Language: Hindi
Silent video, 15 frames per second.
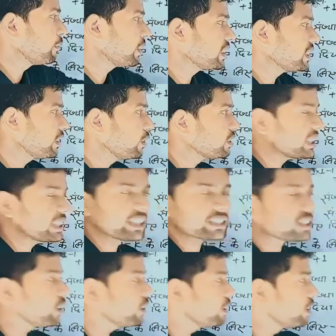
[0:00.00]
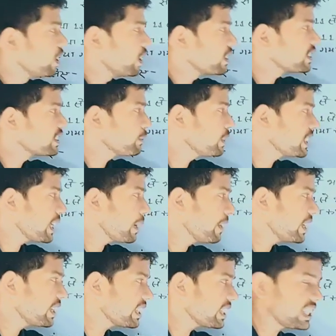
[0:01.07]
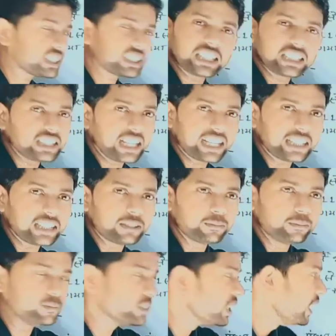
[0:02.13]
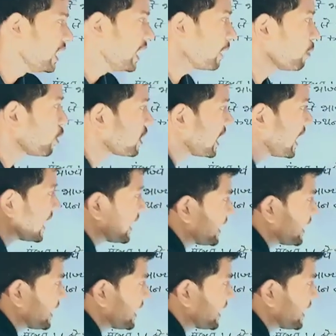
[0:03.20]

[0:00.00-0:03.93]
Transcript: दाम में कितना हो जाएगा सौ और इसे हमने क्या मान रखा था ग्यारह एम हम लोग क्या